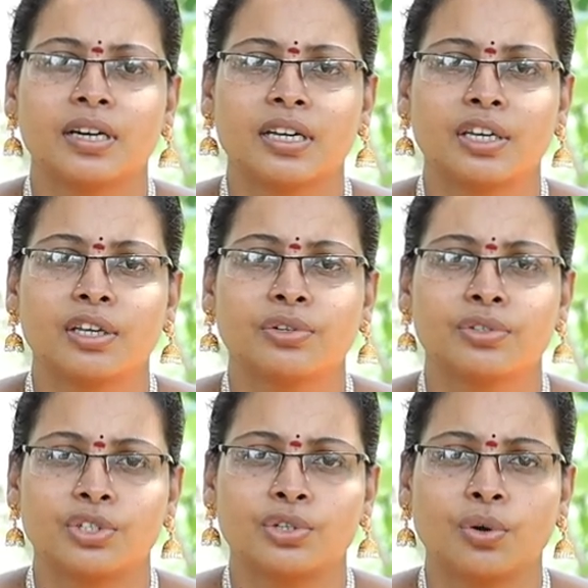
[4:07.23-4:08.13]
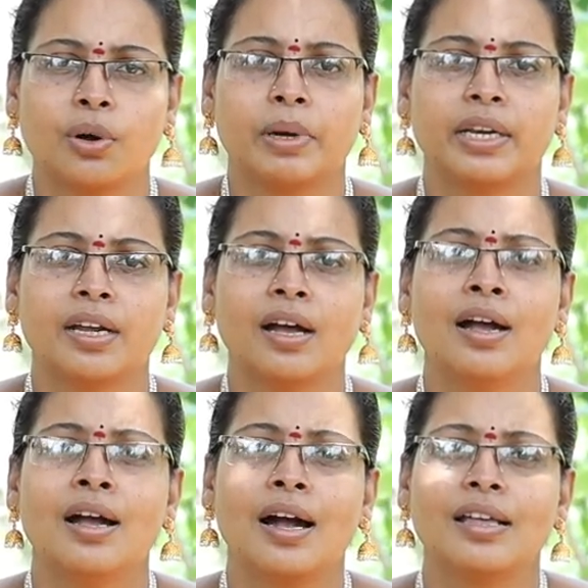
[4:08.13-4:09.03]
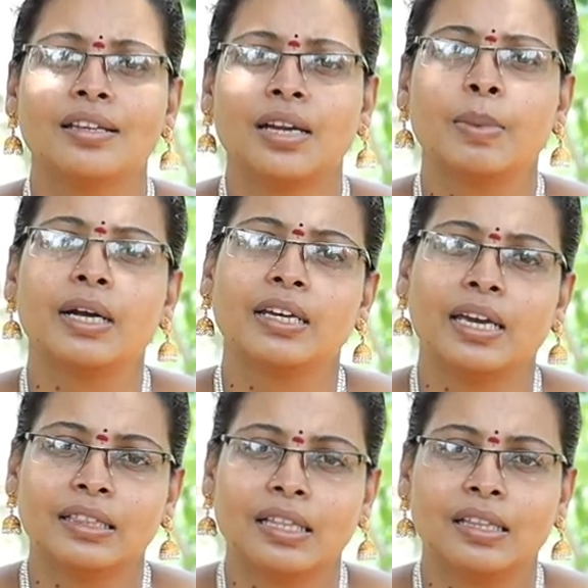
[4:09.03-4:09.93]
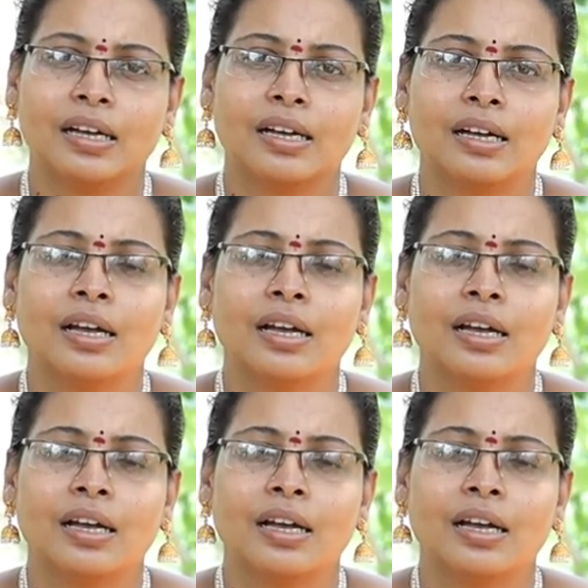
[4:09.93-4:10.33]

நினைக்கிச்சிட்டோம் அப்படின்னா அது நமக்கு ஏற்றதா